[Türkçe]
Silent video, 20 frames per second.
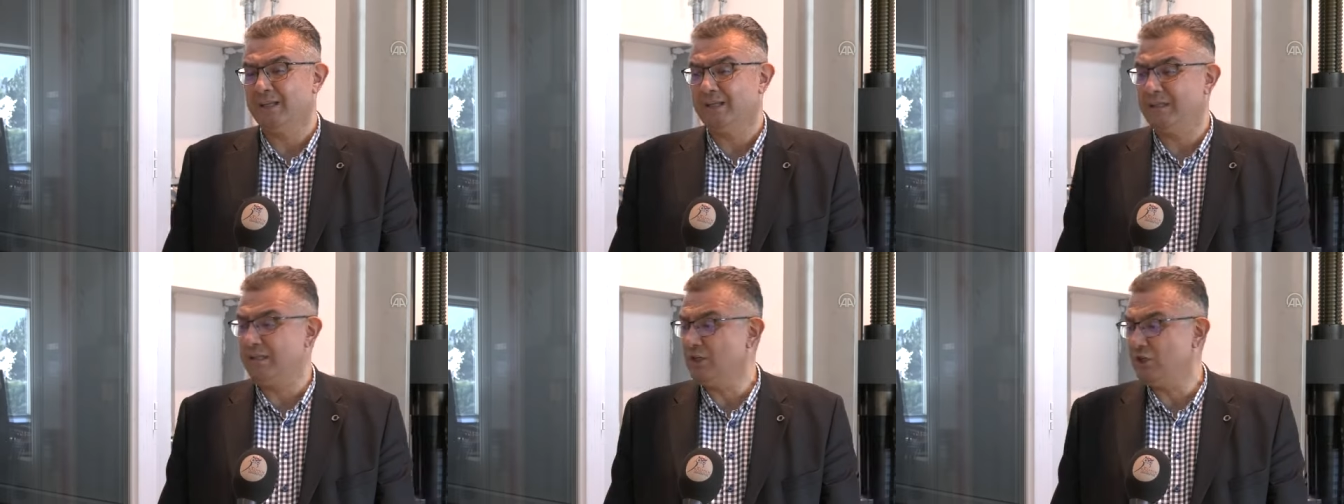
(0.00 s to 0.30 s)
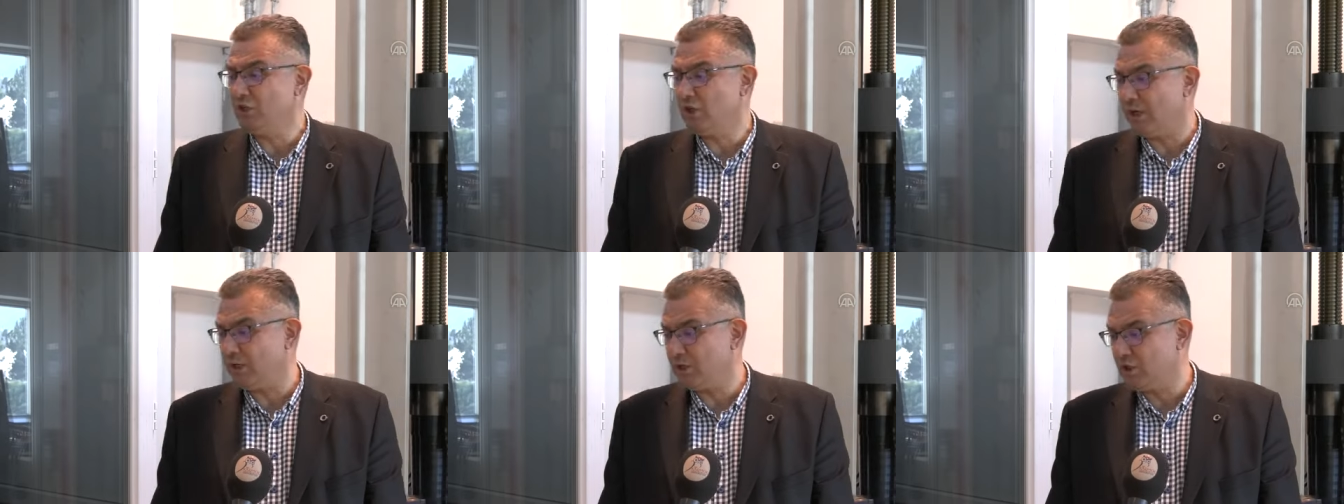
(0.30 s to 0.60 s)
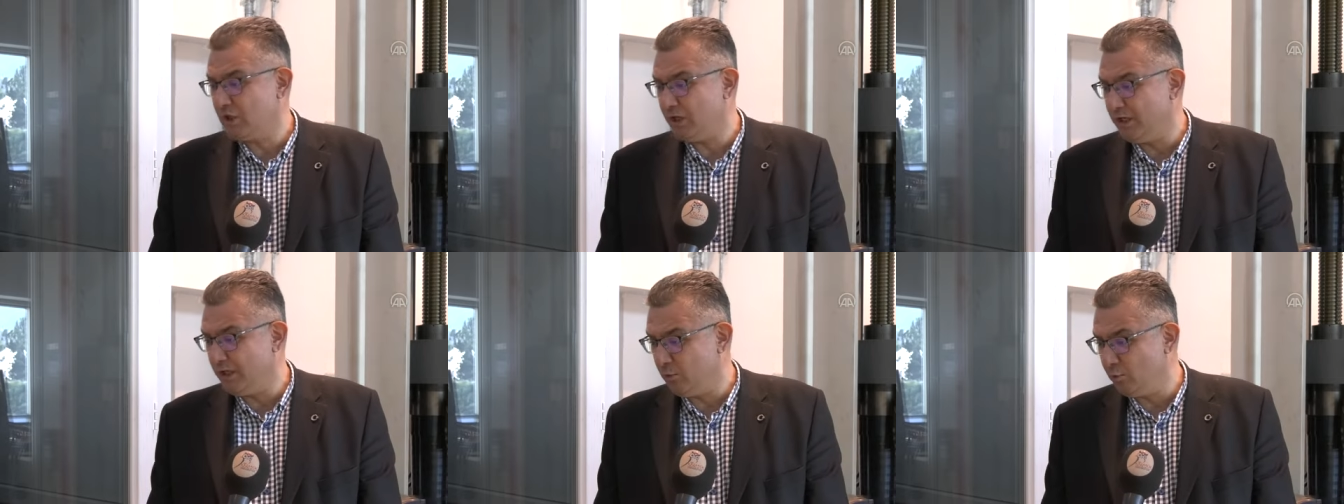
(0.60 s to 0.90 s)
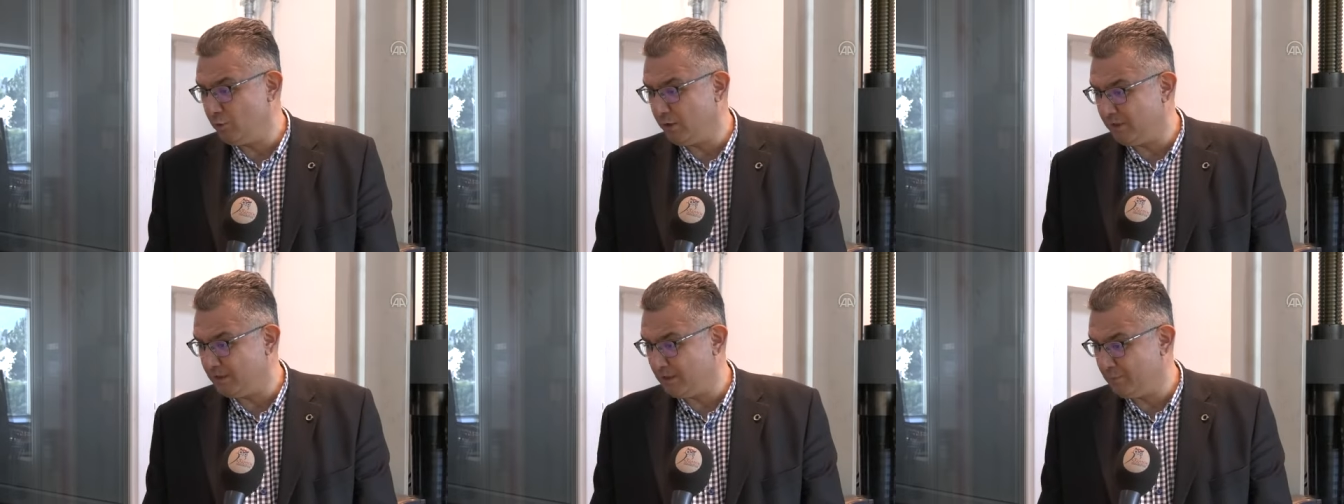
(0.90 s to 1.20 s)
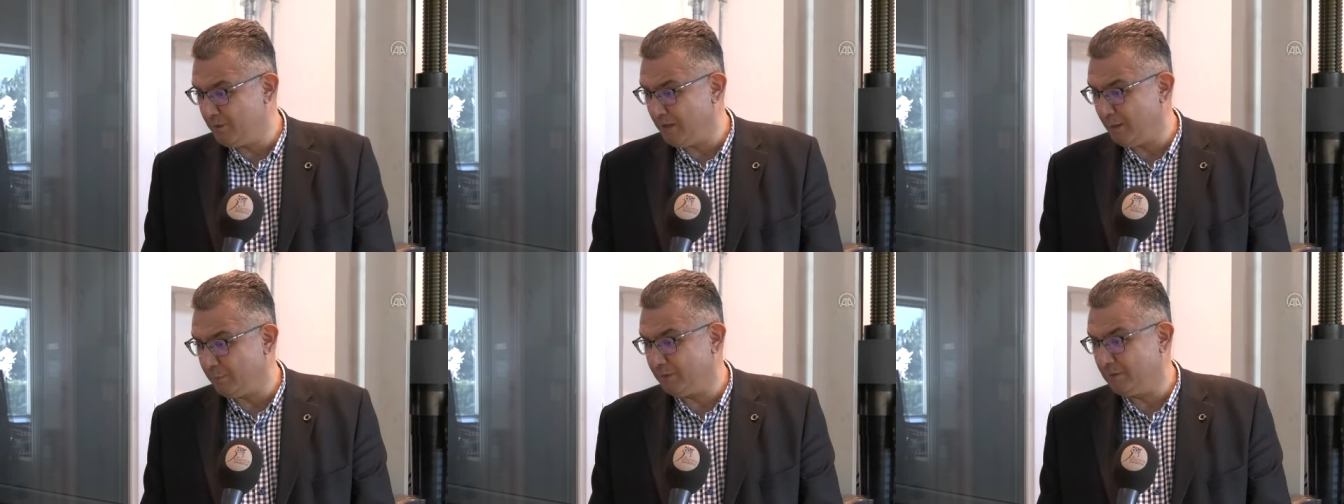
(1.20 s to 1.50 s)
inşaat çeliği
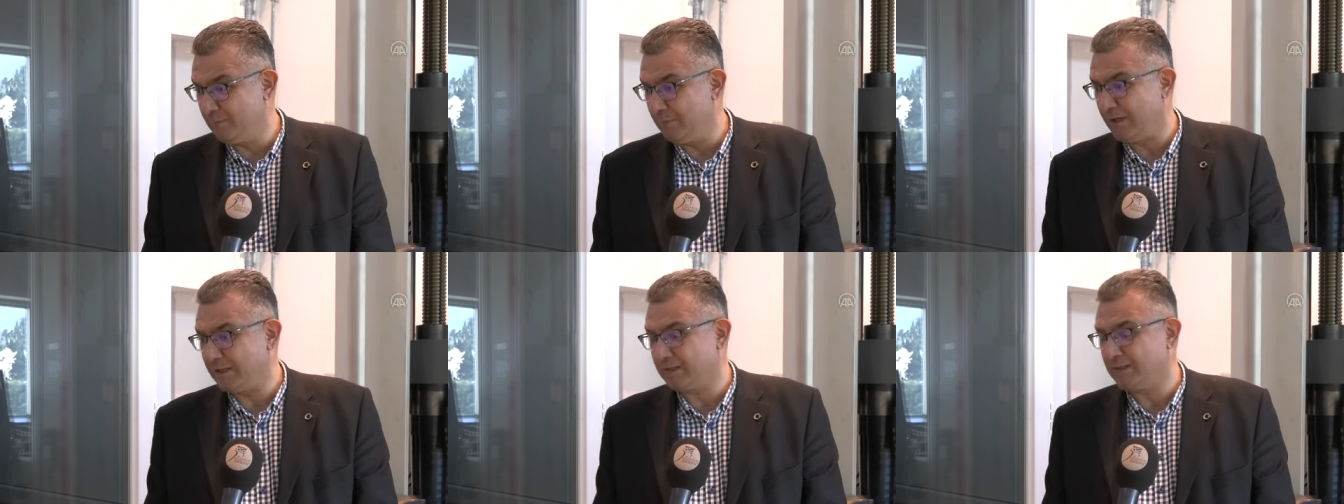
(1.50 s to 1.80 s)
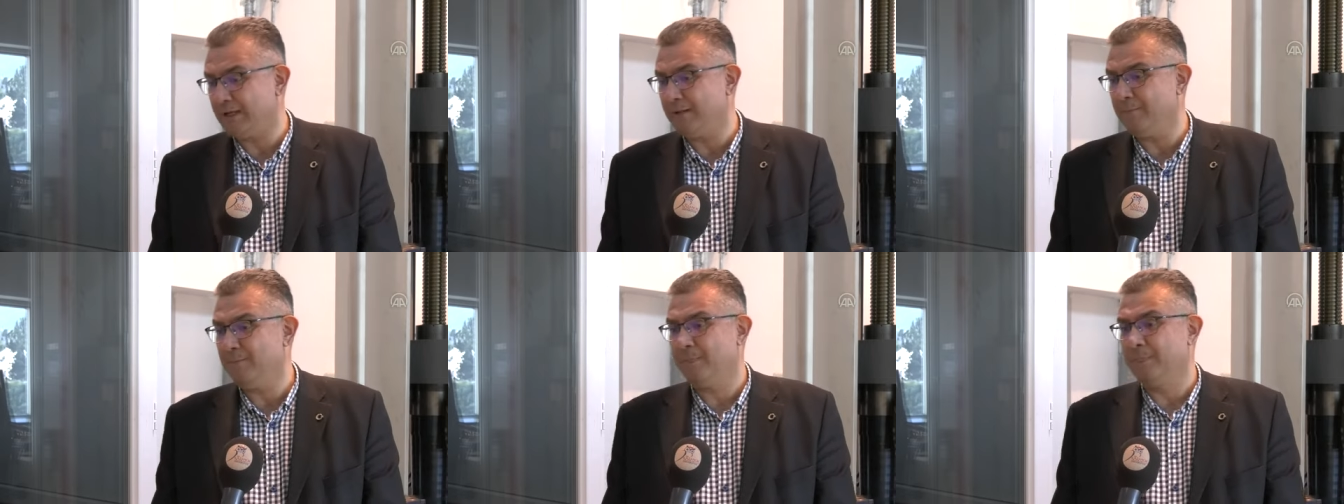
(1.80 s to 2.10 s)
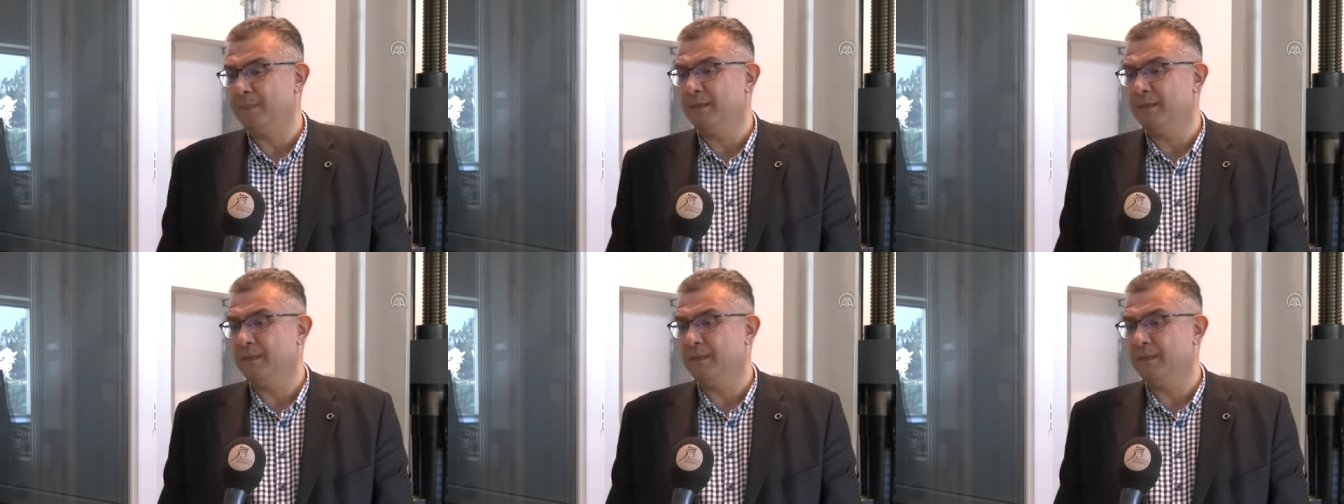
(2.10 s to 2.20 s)
üretimi yapılmakta.